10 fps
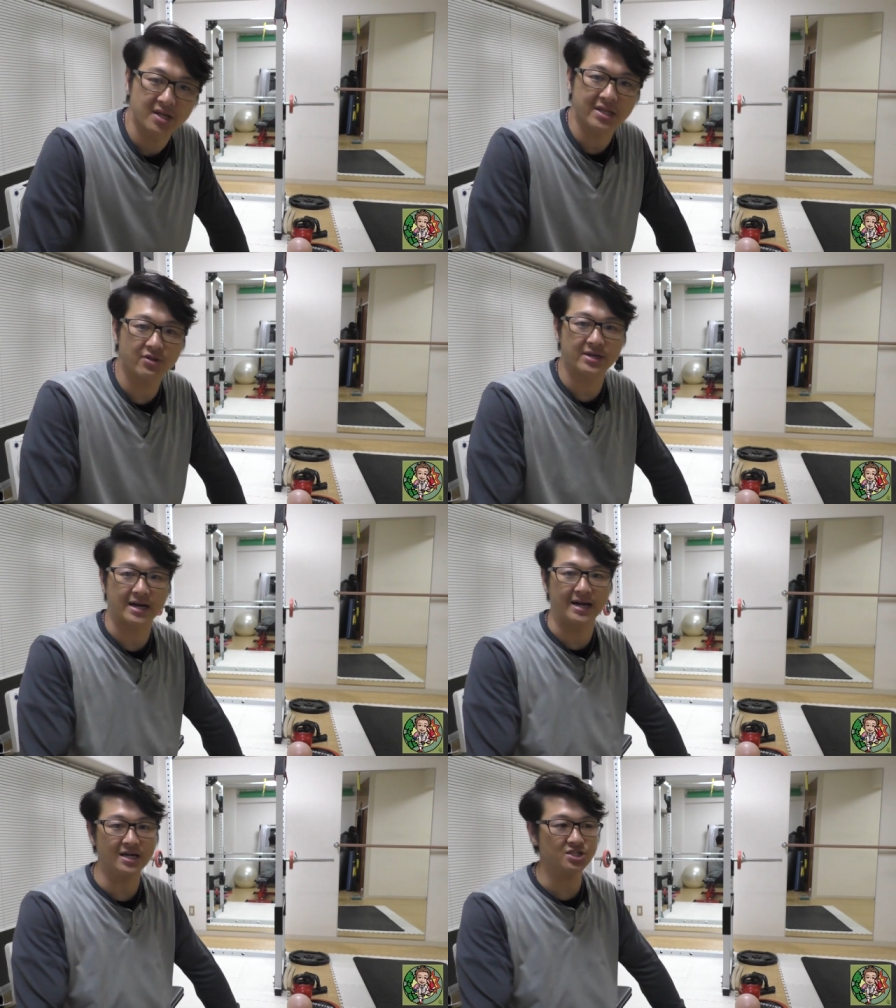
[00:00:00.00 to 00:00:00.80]
なので
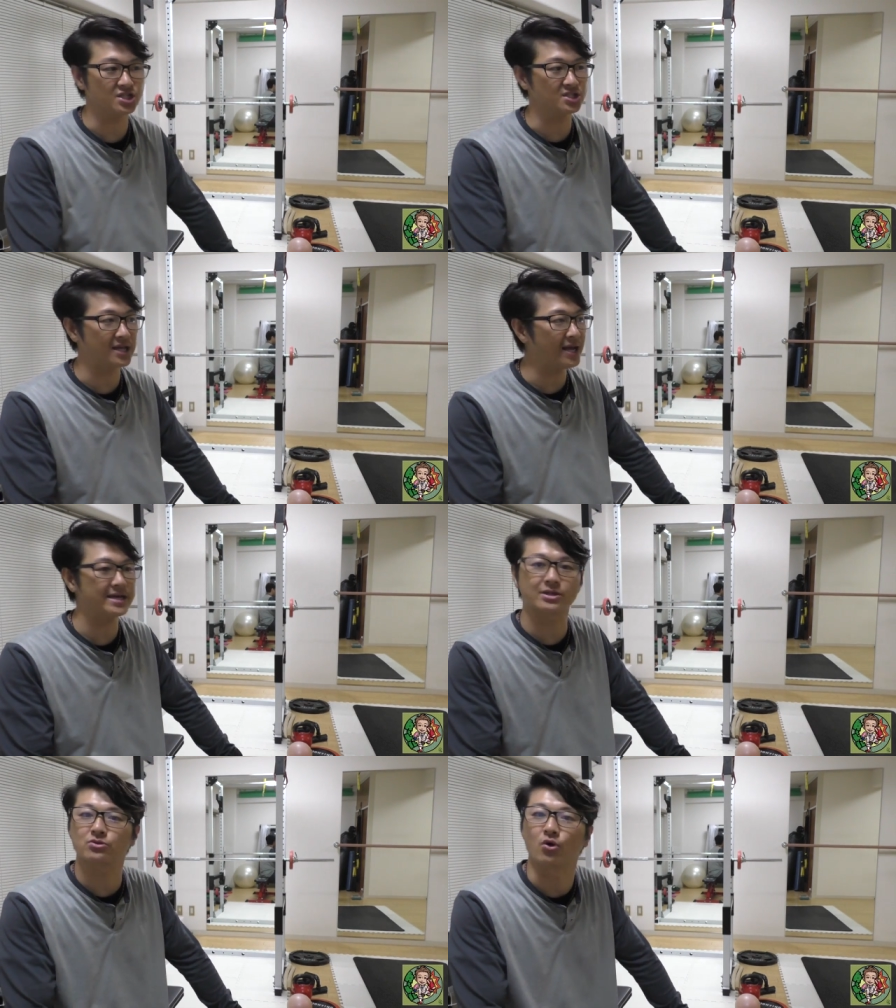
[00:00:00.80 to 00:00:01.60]
下半身
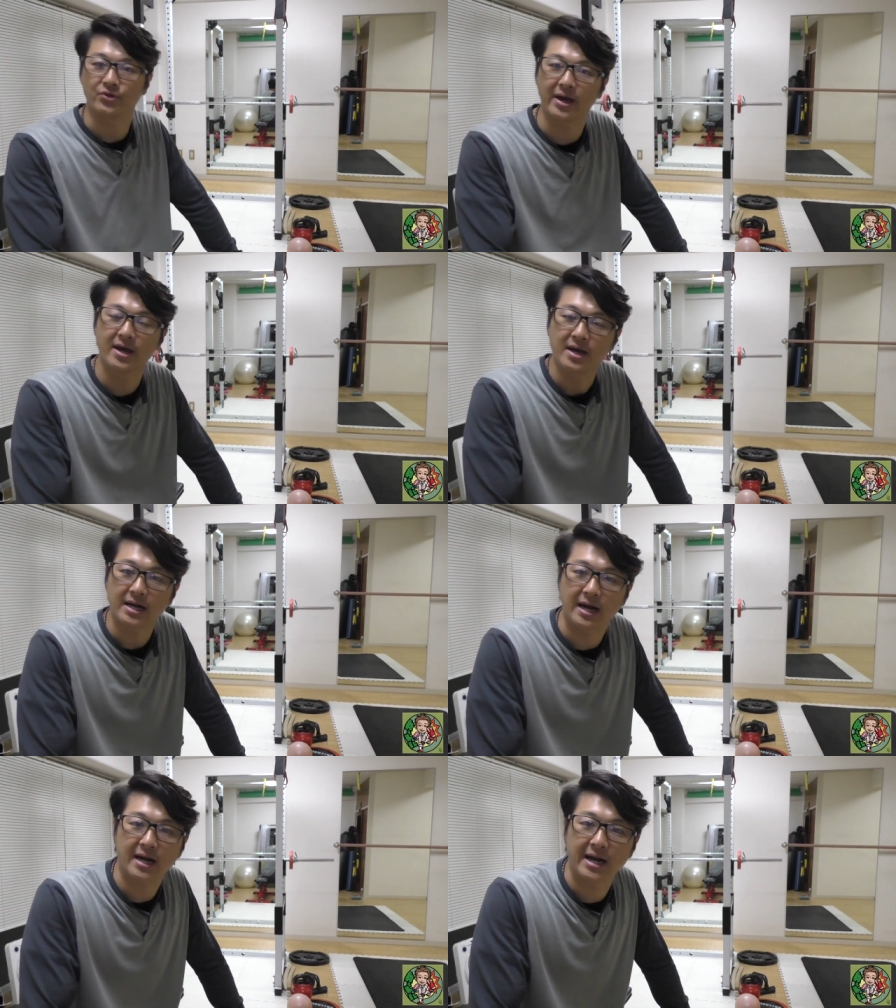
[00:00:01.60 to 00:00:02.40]
ダイエットをね、
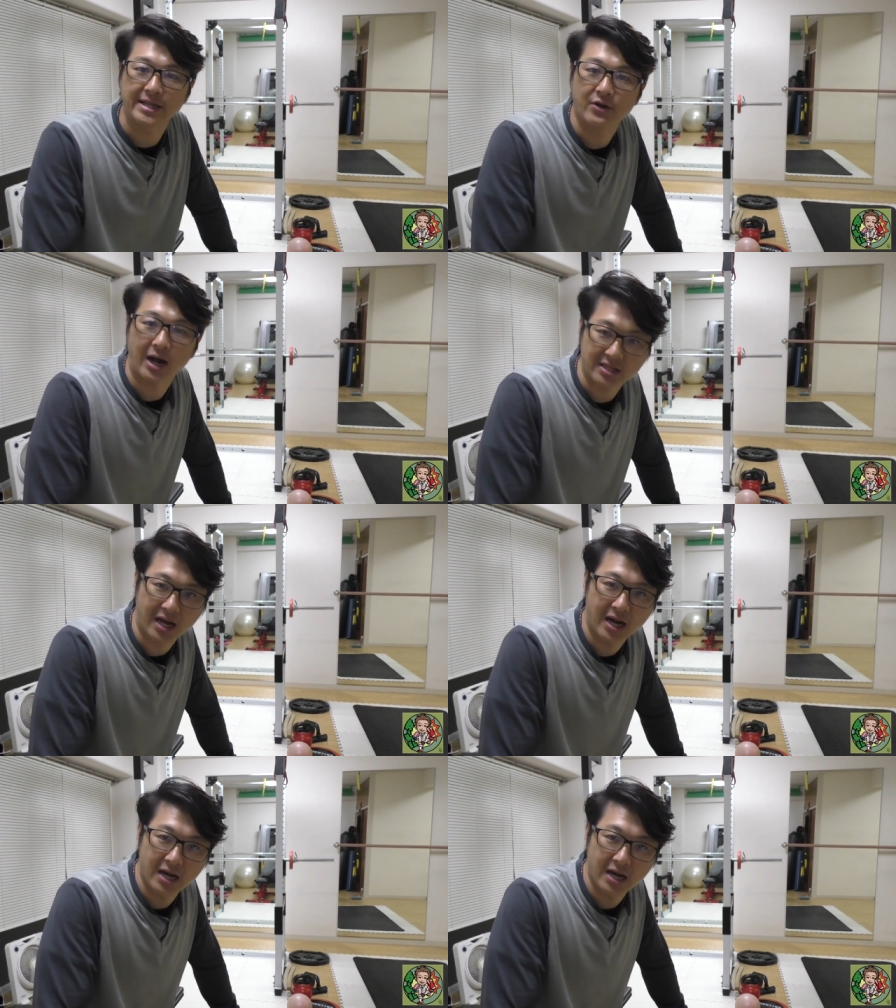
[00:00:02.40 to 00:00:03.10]
考えている方、